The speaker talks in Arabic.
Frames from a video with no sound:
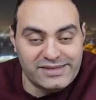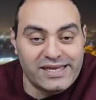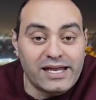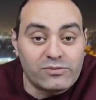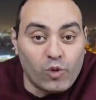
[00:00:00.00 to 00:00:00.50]

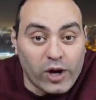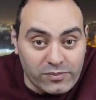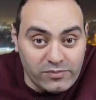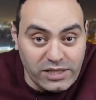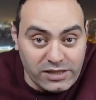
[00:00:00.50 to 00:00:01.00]
ثلاث
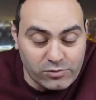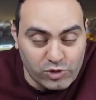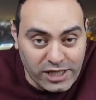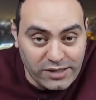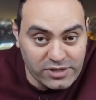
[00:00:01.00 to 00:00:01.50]
مهاجمين
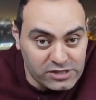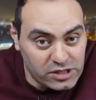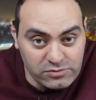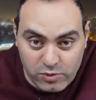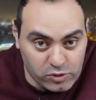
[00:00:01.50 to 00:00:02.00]
لمنتخب
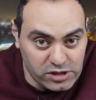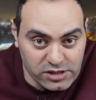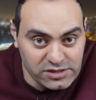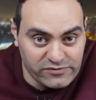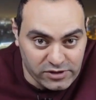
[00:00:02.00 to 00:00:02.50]
نيجيريا مش موجودين
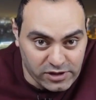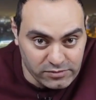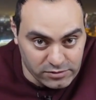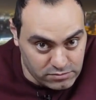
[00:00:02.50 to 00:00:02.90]
اصلا في القايمه